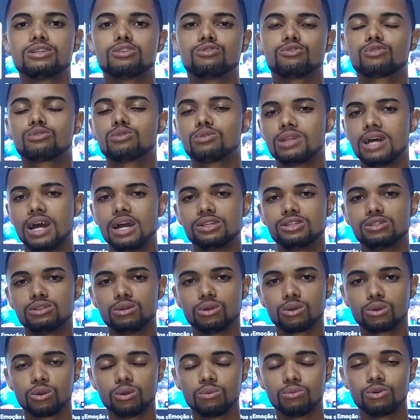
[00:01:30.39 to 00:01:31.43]
dificuldade de
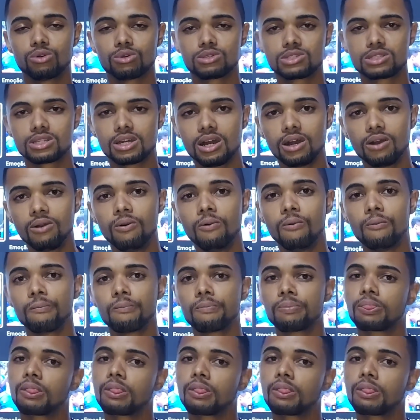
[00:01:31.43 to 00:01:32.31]
locomoção,